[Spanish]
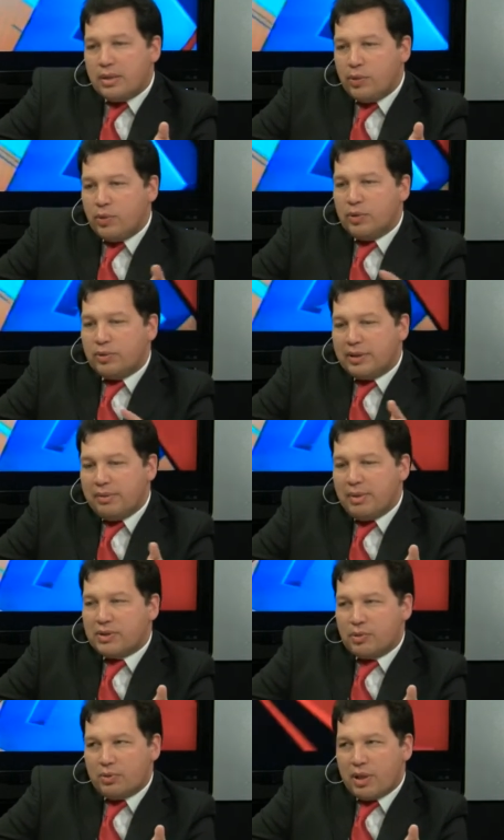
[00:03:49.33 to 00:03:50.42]
y uno estima
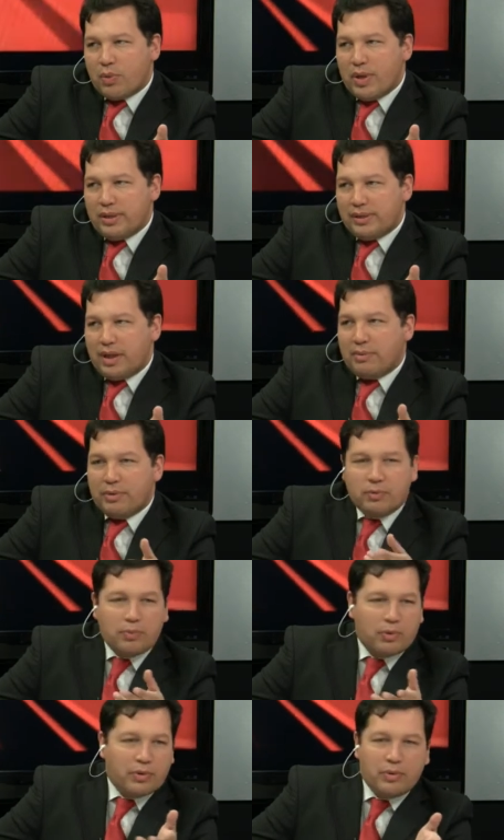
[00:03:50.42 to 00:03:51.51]
que son unas cuantas, al
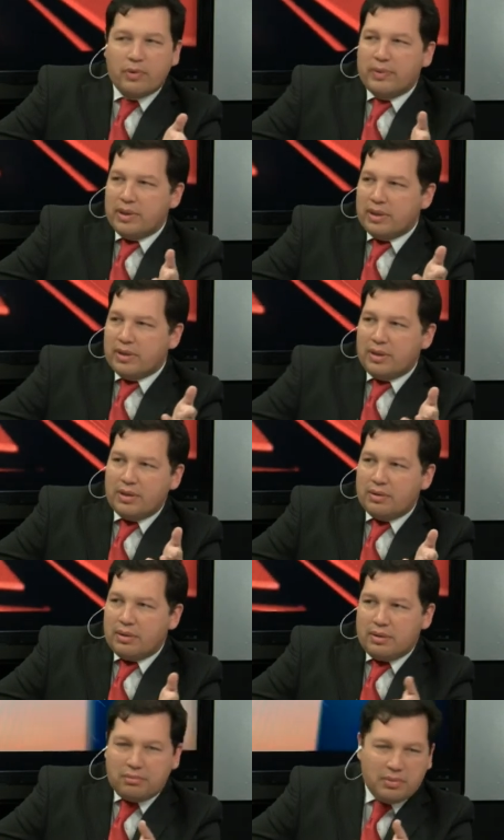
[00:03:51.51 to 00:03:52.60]
menos por lo que uno ve en,
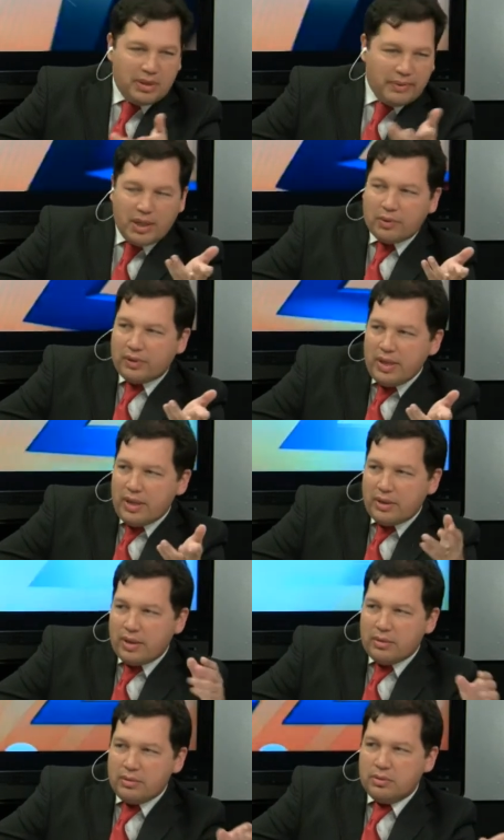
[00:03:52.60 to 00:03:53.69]
la vida
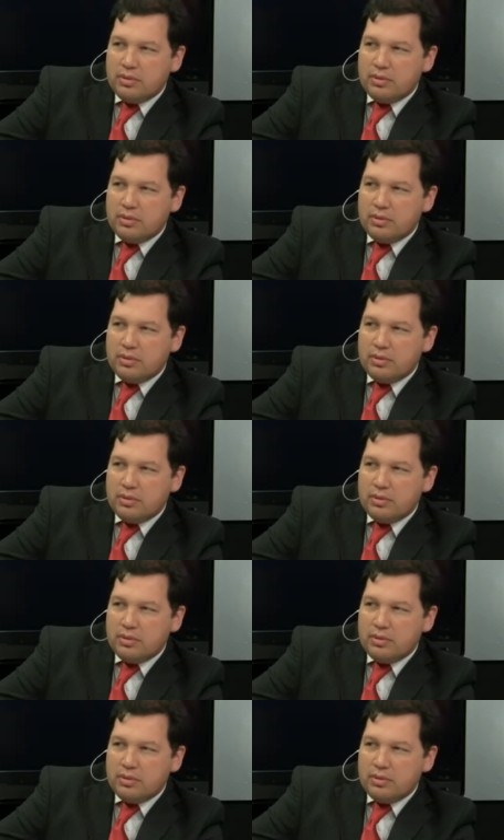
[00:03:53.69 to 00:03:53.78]
cotidiana, ¿no?